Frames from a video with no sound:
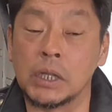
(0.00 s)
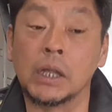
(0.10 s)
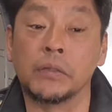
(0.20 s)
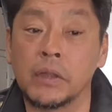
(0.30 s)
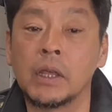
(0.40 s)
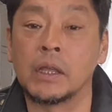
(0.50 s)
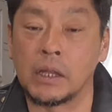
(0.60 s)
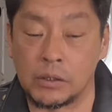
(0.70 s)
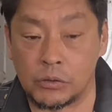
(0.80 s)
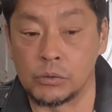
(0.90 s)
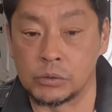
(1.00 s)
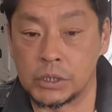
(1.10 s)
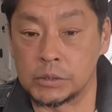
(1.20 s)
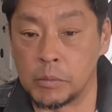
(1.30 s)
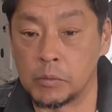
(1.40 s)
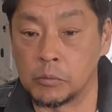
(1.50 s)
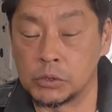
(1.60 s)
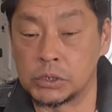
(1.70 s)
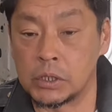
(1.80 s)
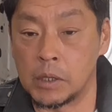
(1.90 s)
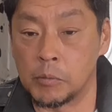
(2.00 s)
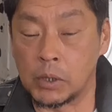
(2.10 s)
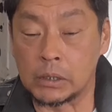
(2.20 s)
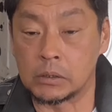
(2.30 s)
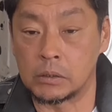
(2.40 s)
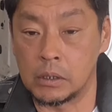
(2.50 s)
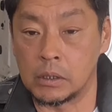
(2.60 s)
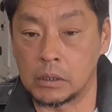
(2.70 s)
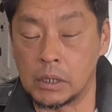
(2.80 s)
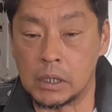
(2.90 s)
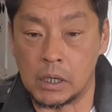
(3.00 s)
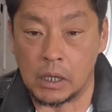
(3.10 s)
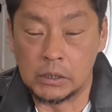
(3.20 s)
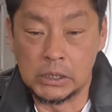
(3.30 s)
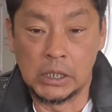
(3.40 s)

なんでなんていう説明もしてもらってだから